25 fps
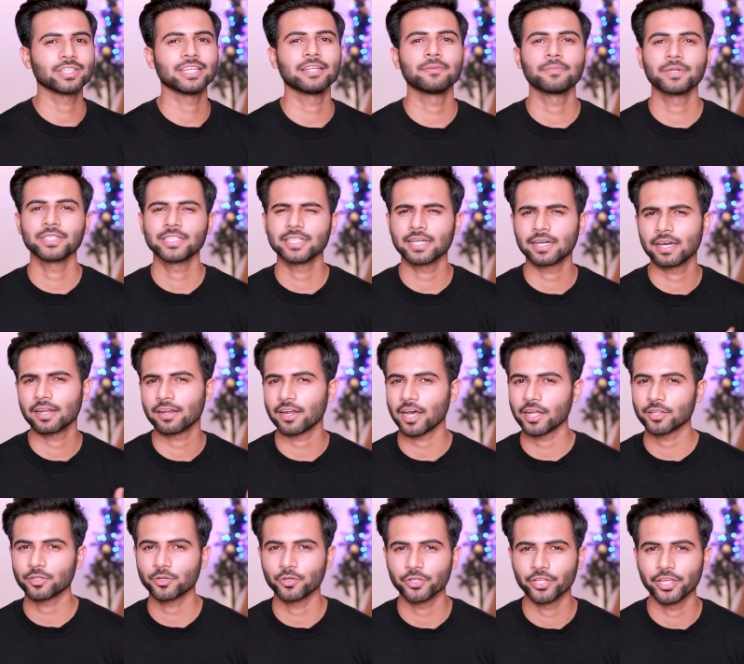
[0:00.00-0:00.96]
तीन बजे अगर
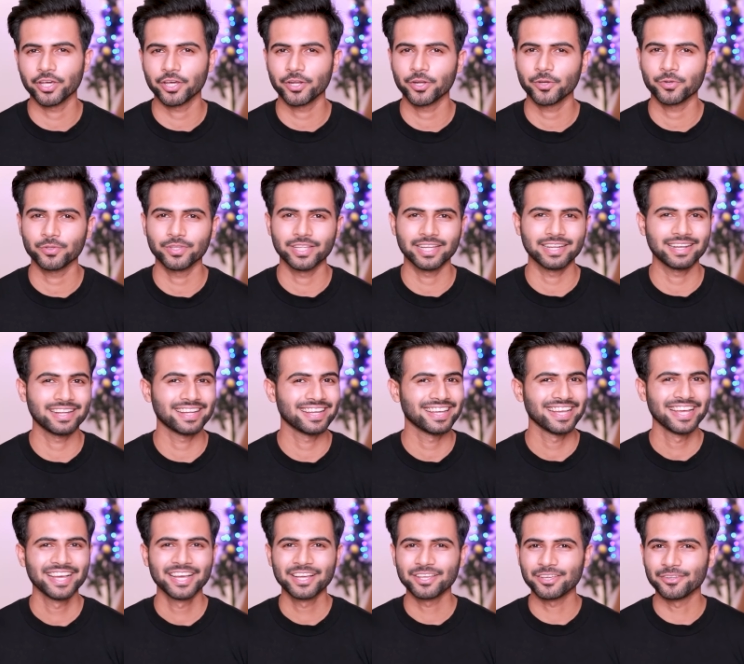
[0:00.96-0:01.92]
रात को देख रहे हो देन
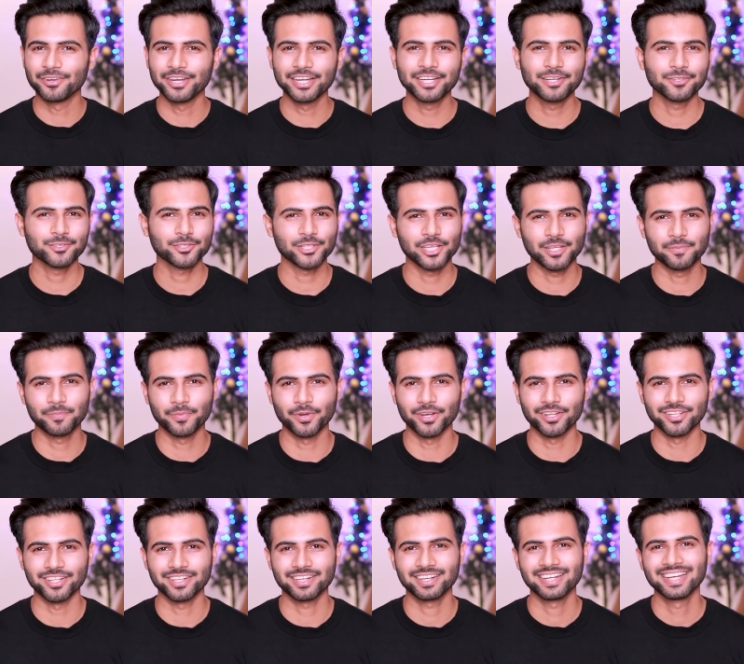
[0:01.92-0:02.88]
यू नीड टू स्लीप
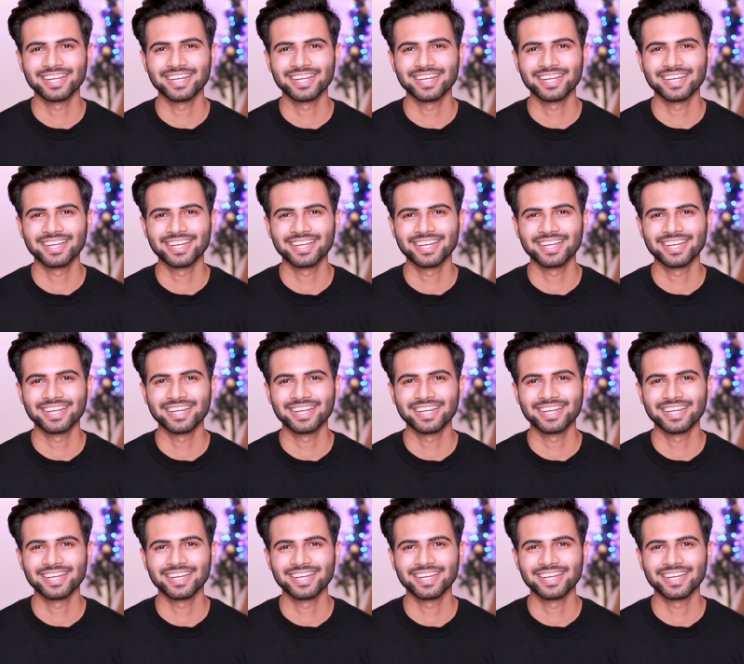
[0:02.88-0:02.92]
ब्रदर